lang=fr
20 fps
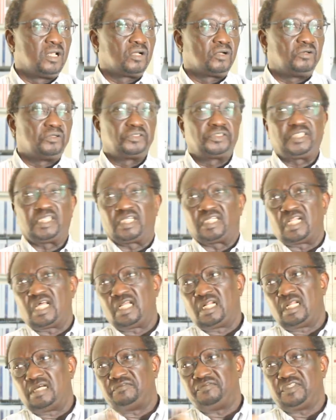
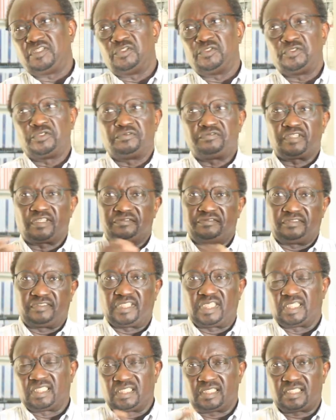concernant la philosophie
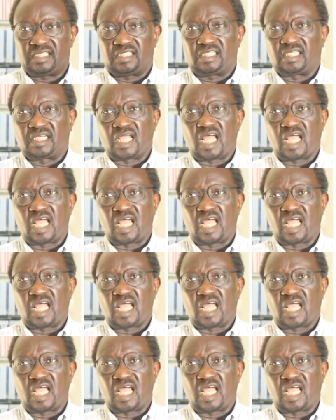africaine, etc.